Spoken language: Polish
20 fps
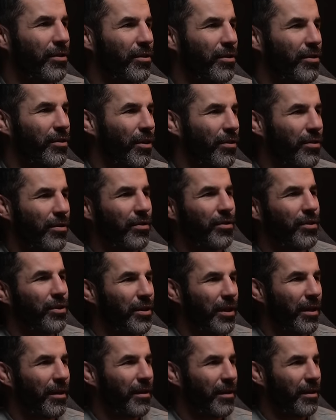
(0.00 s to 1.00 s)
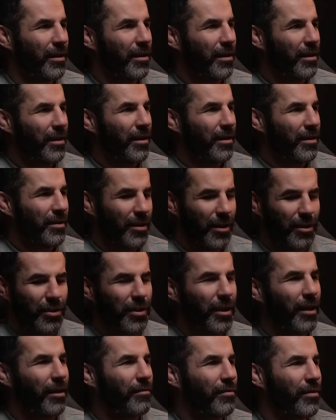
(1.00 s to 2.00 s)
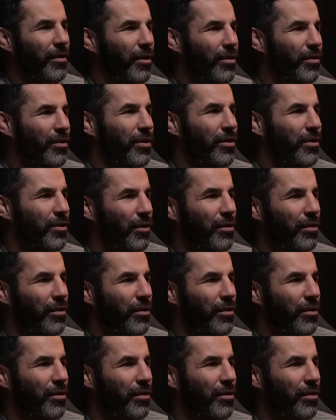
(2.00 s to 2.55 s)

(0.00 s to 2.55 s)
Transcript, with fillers: Że to, co dzisiaj zaczynają wdrożyć,